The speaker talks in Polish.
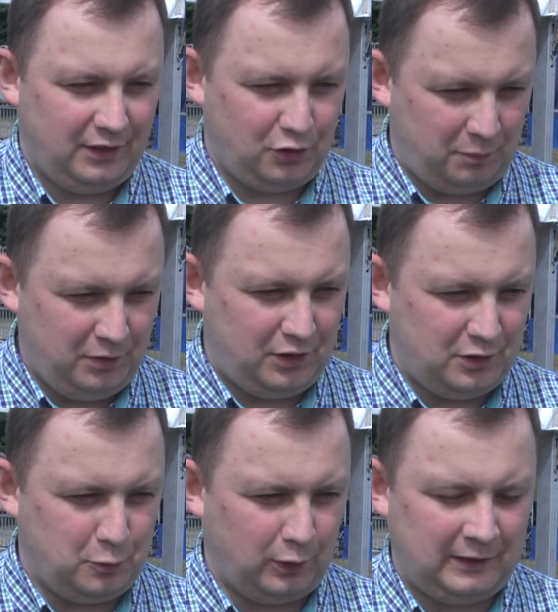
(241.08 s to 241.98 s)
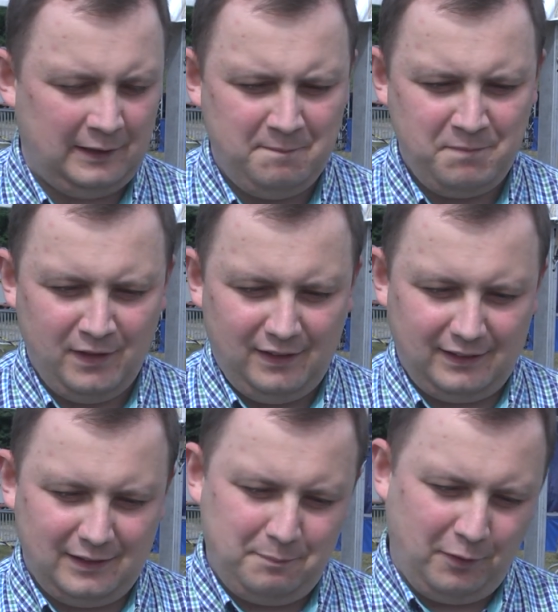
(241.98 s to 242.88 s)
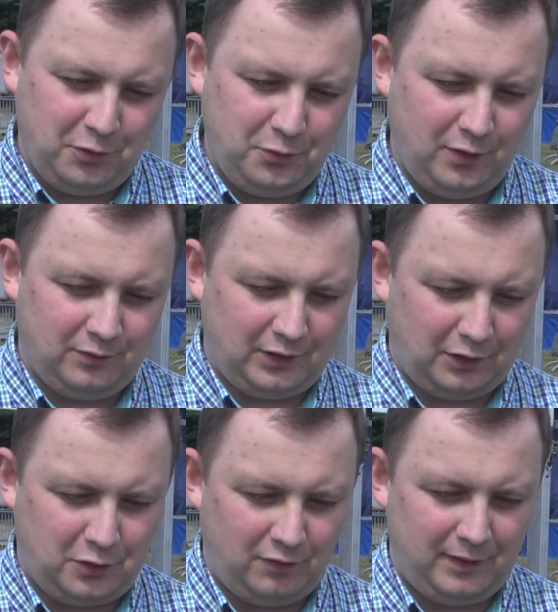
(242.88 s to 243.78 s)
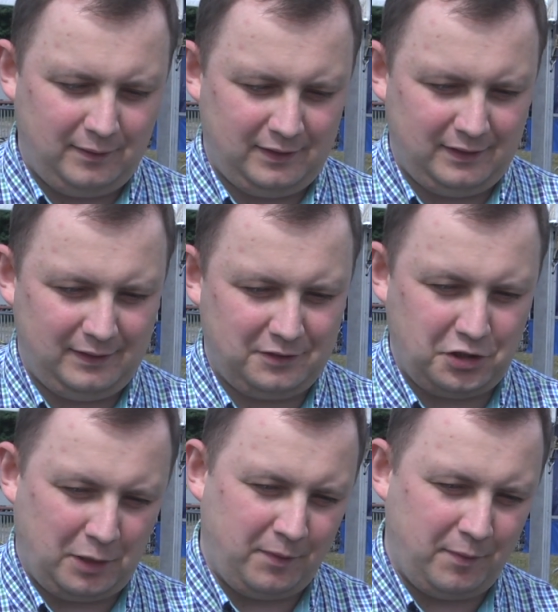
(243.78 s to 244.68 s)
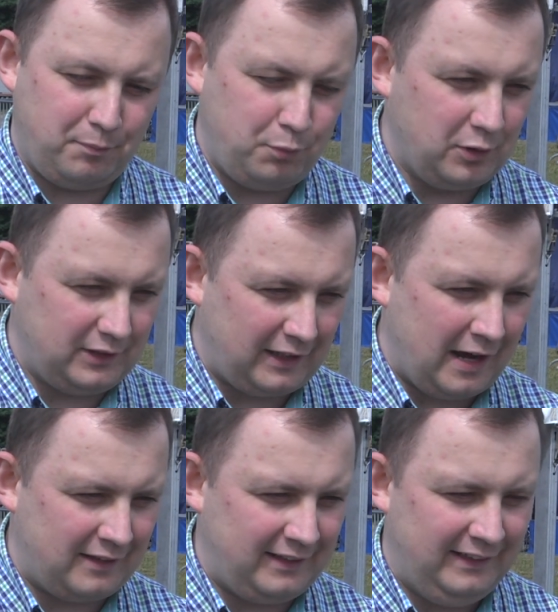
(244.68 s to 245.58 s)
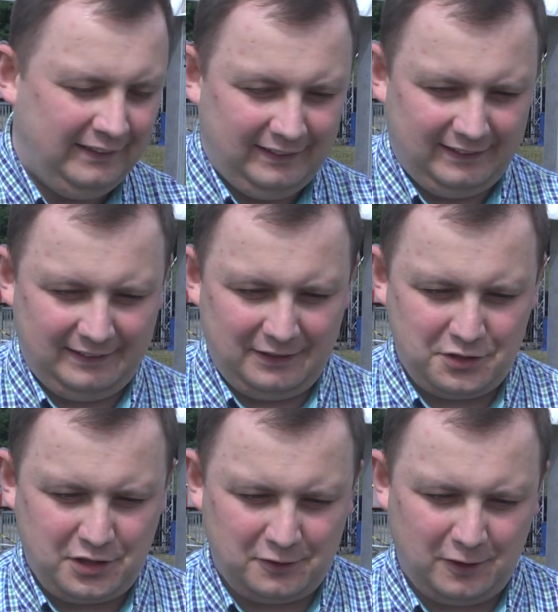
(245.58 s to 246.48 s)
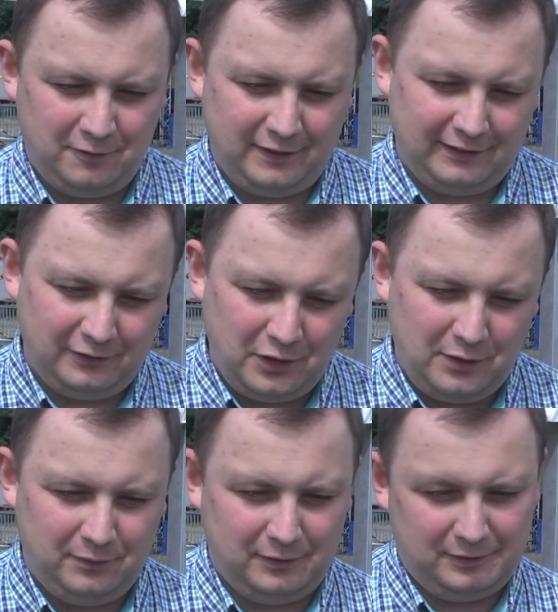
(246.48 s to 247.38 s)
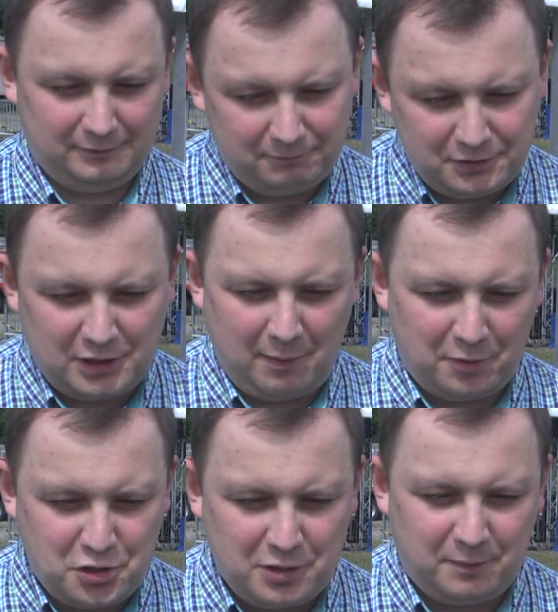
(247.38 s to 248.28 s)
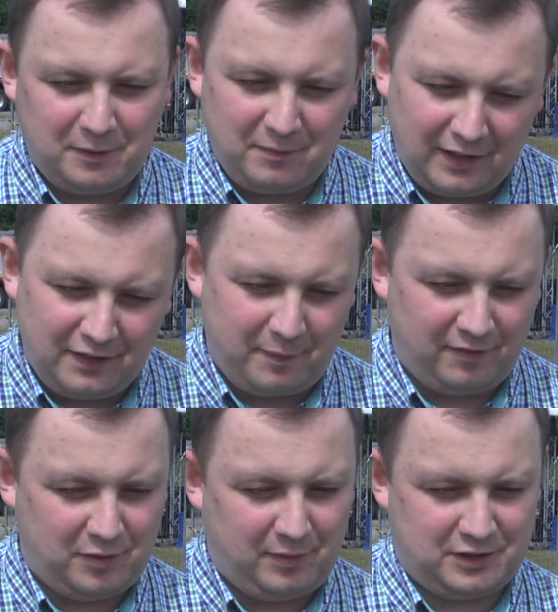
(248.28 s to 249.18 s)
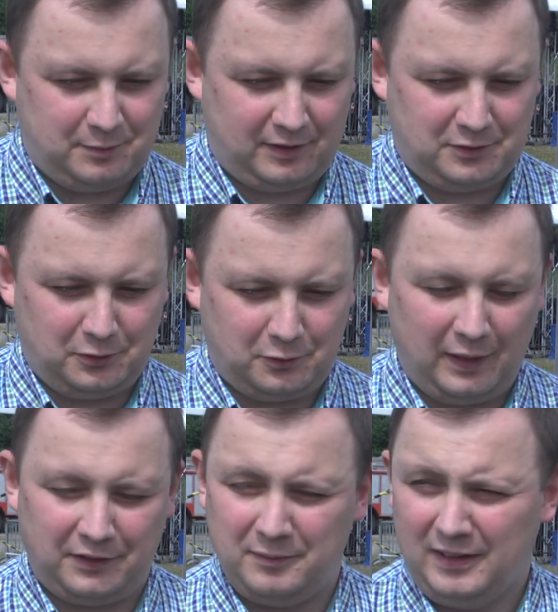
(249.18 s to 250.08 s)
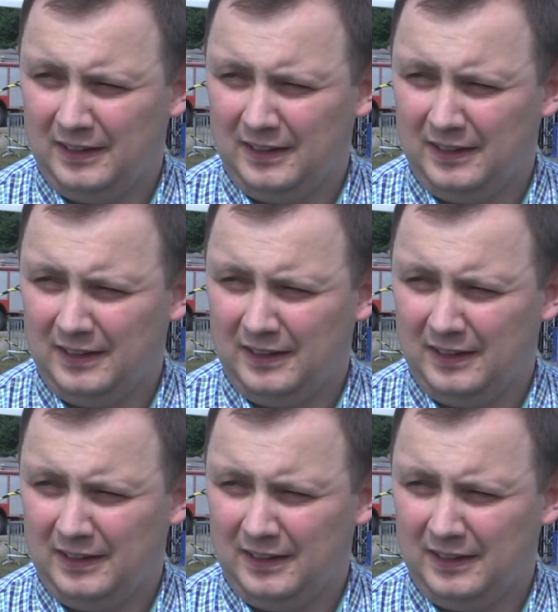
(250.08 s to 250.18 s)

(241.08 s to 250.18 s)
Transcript: drobinki złota powodują dodatkowe, że tak powiem, punkty karne, czasowe, no i trzeba być szybkim, ale naprawdę bardzo, bardzo dokładnym.